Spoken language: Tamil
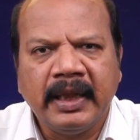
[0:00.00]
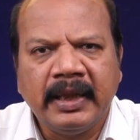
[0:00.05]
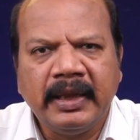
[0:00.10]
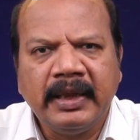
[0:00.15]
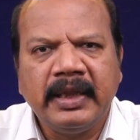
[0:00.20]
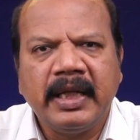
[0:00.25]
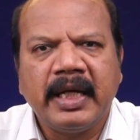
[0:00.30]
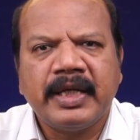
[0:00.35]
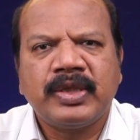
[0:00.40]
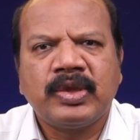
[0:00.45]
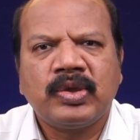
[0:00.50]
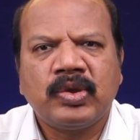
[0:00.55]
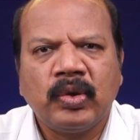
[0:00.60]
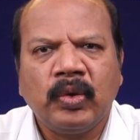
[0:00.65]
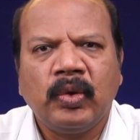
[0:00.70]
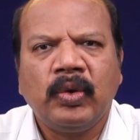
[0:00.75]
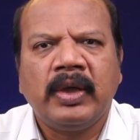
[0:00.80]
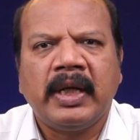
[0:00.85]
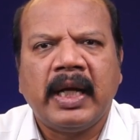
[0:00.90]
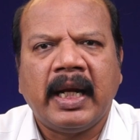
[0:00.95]
இந்த
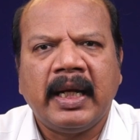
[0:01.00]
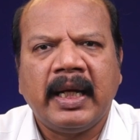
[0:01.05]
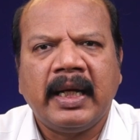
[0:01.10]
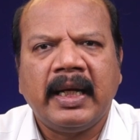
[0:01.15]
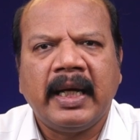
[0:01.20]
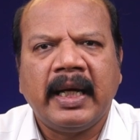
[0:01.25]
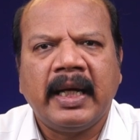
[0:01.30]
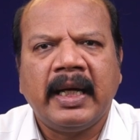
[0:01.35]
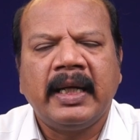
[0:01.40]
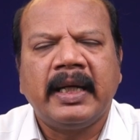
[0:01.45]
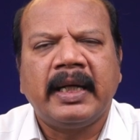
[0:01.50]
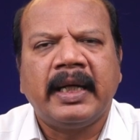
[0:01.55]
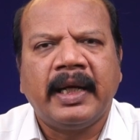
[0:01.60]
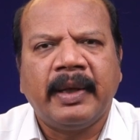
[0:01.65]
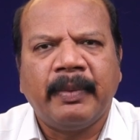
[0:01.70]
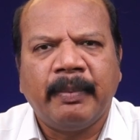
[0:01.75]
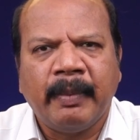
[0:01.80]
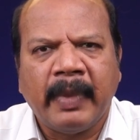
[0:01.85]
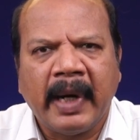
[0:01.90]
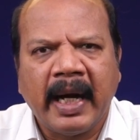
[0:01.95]
சூழ்நிலையில
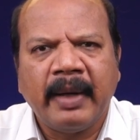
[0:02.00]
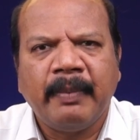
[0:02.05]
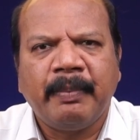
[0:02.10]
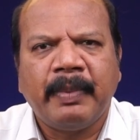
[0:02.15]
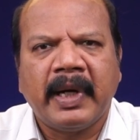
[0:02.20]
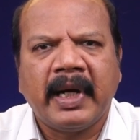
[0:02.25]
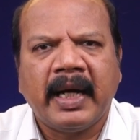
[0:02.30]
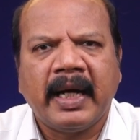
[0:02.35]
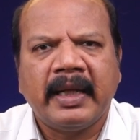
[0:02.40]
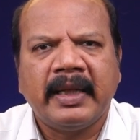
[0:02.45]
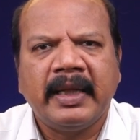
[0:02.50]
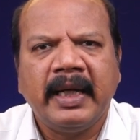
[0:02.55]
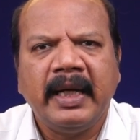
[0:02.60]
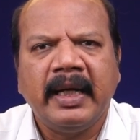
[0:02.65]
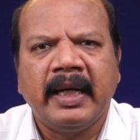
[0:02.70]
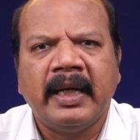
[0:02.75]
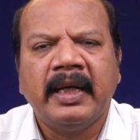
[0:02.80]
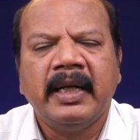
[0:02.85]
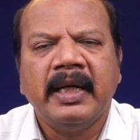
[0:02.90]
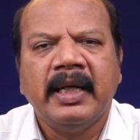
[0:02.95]
நீ பயப்படாதே